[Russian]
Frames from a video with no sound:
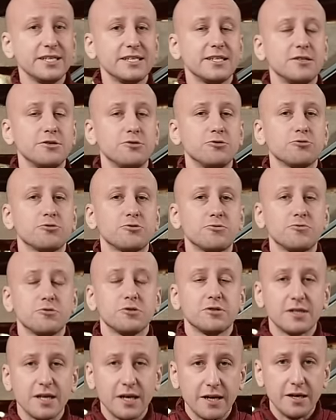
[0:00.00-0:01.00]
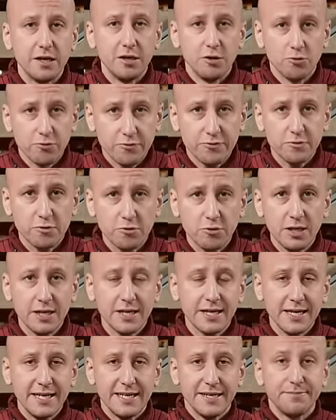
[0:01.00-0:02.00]
если чувствуется люфт
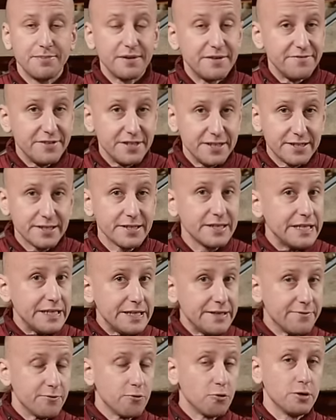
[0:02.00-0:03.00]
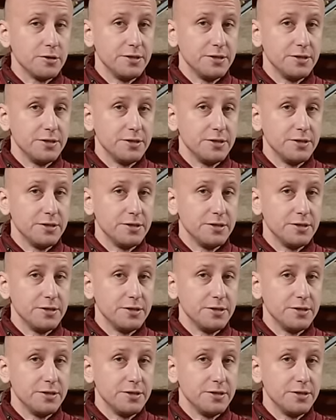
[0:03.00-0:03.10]
ролика, либо виден его